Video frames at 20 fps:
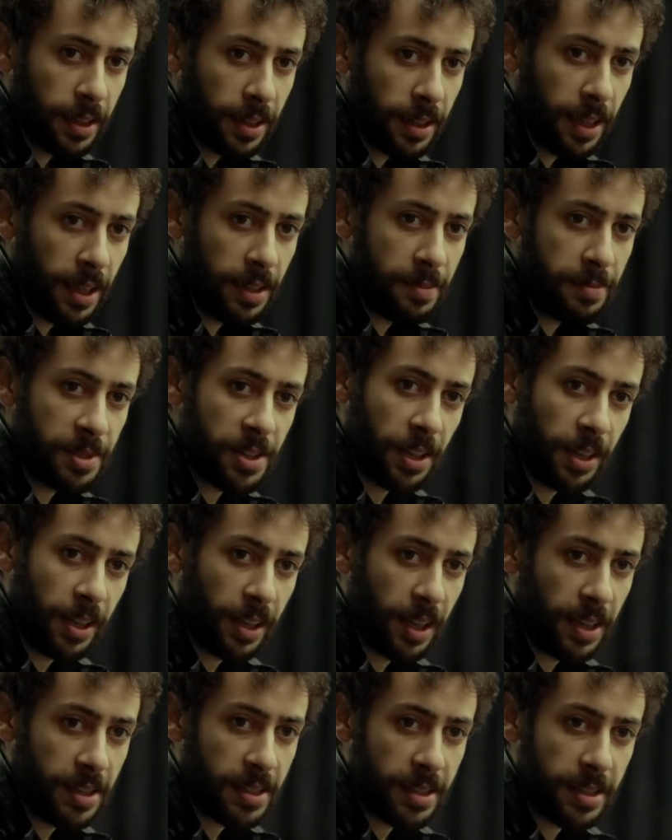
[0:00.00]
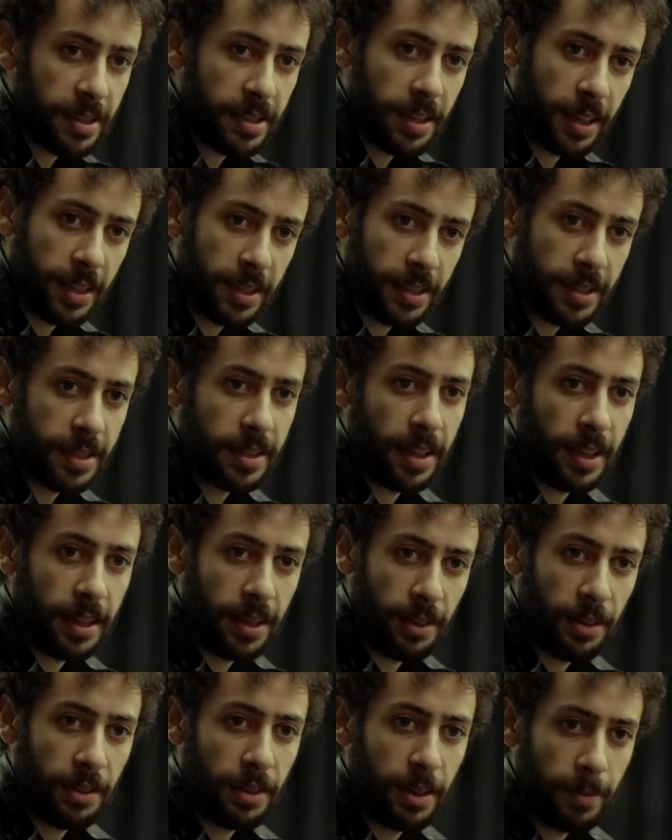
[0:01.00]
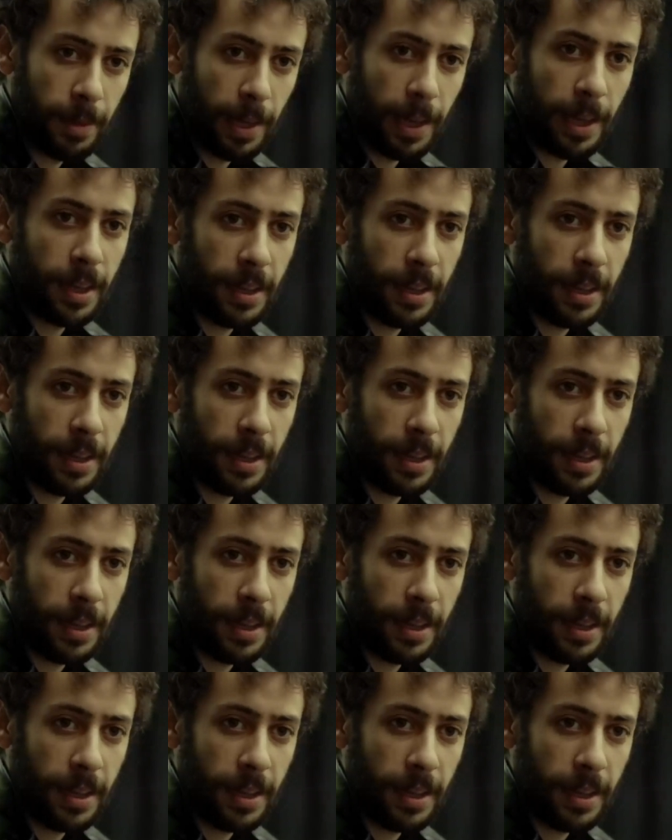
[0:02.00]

Neymiş öyle genç kızların hisleriyle oynamak?